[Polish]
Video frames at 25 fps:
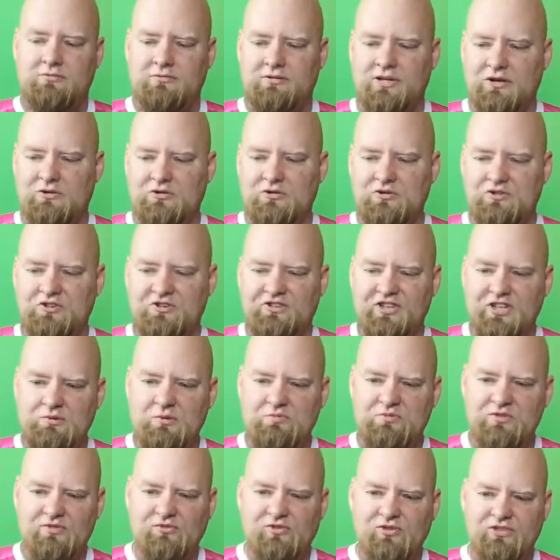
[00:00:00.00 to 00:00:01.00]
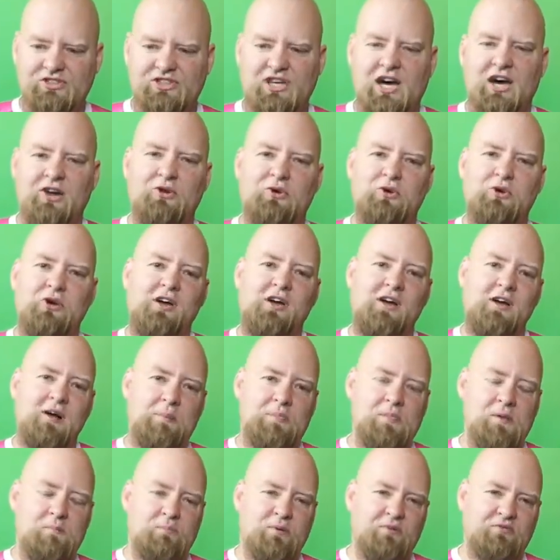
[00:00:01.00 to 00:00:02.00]
Jak już jesteśmy przy futsalu,
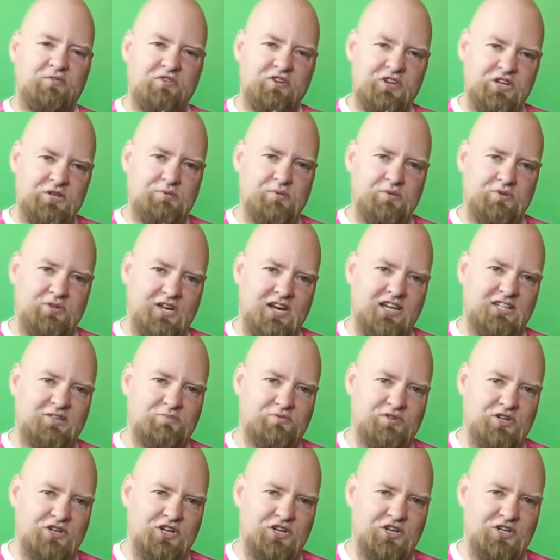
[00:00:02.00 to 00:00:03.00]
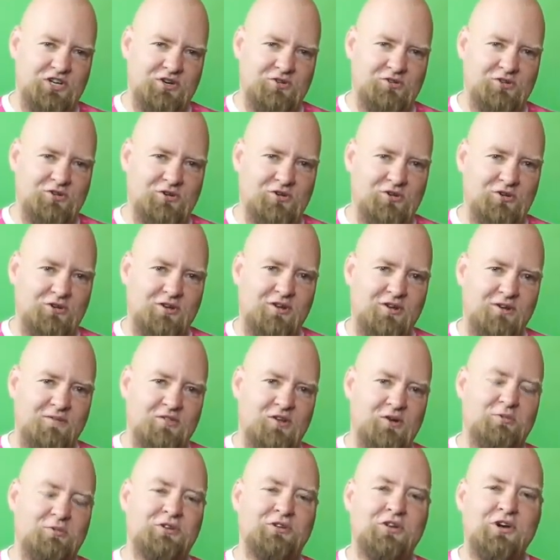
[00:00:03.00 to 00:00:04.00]
to powinniśmy teraz przenieść się do, no,
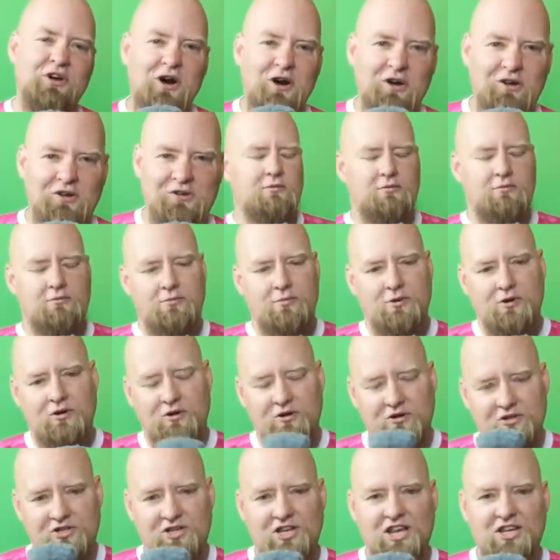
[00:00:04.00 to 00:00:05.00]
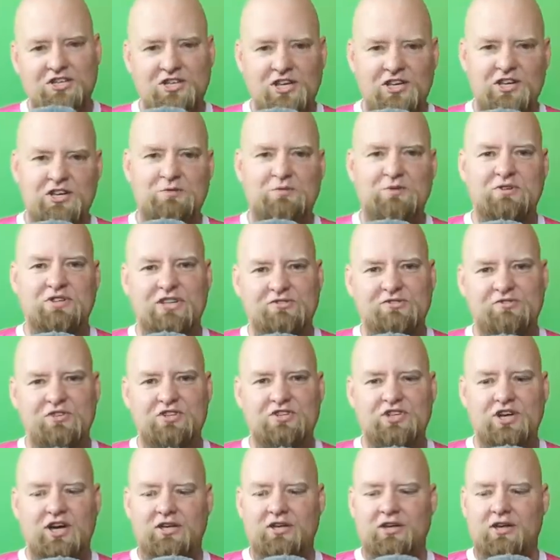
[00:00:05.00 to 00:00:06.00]
do Mongolii, bo śledziliśmy
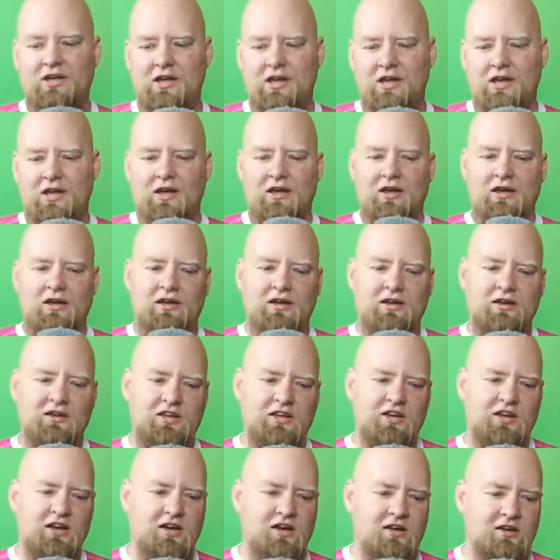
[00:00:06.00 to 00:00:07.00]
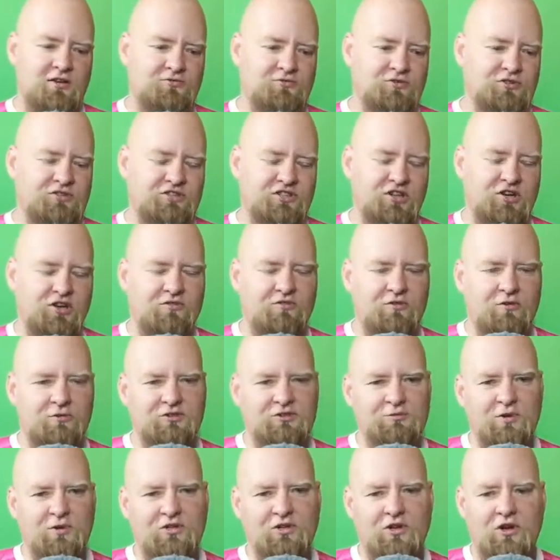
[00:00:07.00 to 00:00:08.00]
zazwyczaj e, ligę futsalową
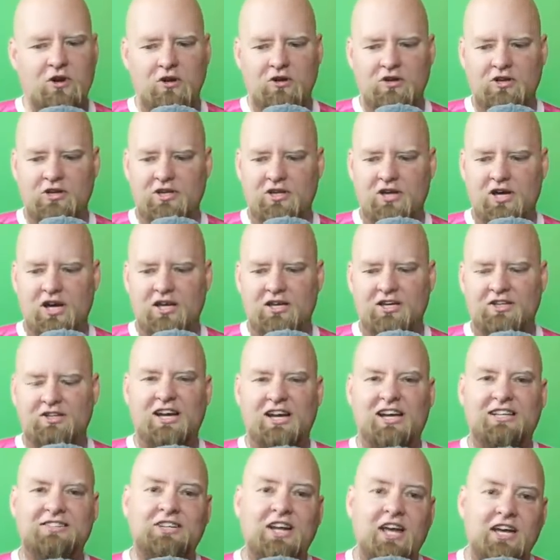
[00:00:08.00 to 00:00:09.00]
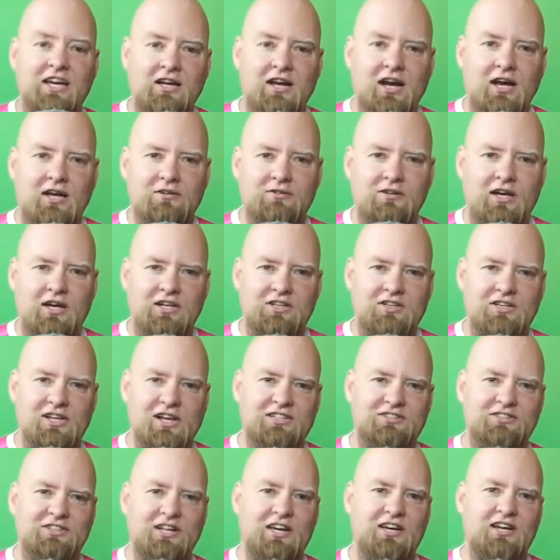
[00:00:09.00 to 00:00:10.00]
z Mongolii, ale teraz nie gra. Ale
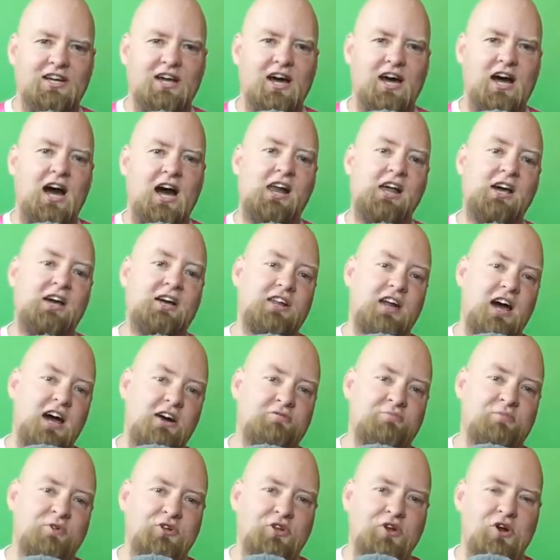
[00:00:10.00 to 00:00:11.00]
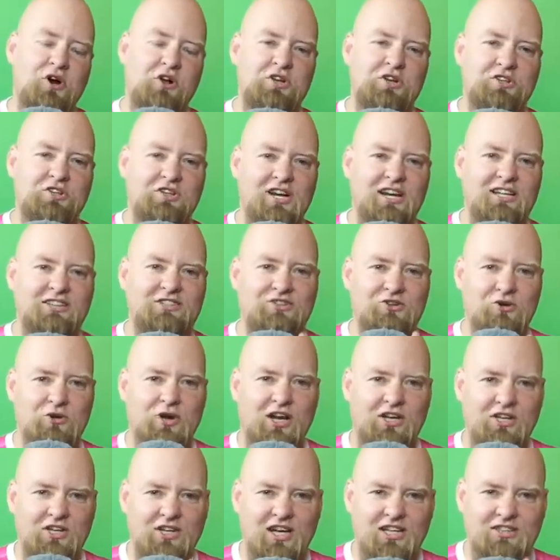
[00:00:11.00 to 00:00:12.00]
teraz nie gra, ale gra w Mongolii teraz
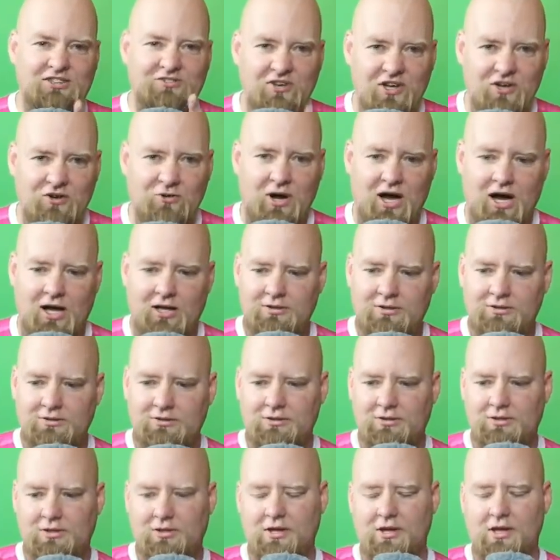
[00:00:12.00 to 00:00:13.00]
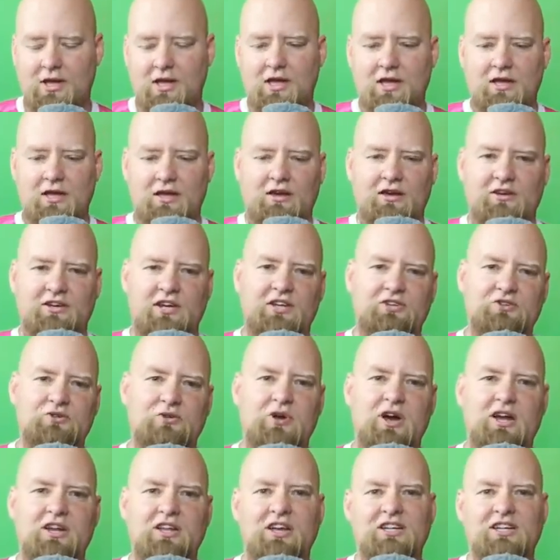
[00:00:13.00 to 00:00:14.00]
druga liga zwykła. Gra
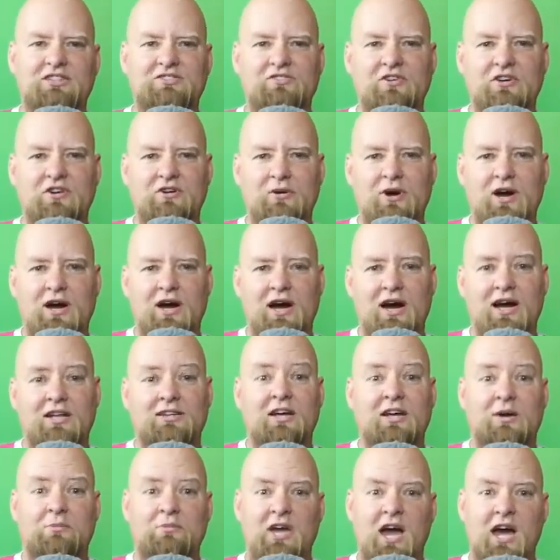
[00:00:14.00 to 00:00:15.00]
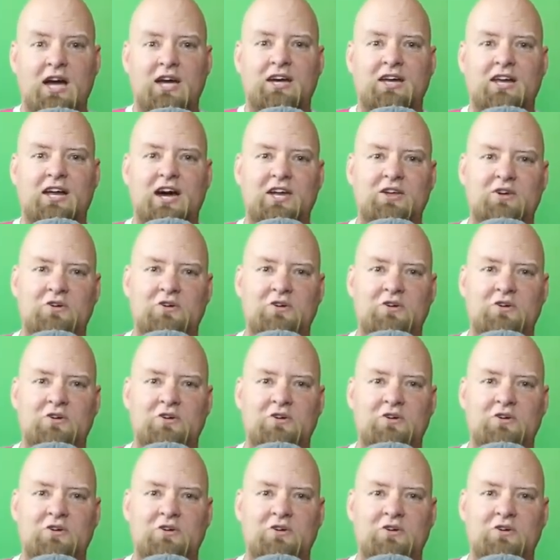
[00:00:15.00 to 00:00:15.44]
druga liga zwykła, a tam jak grają?